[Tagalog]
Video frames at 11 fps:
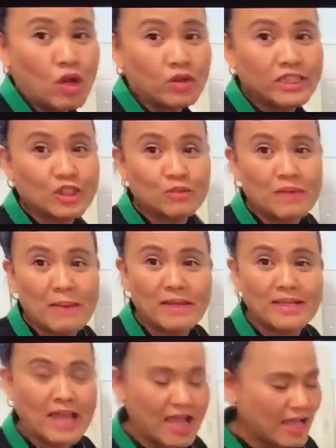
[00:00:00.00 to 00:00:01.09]
ako dito
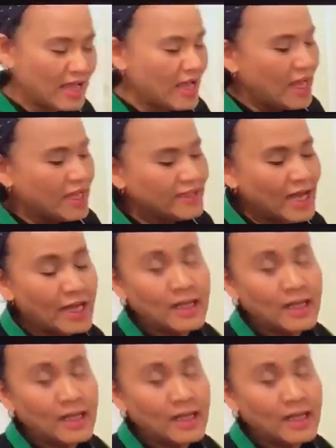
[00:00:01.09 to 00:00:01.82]
mamaya ng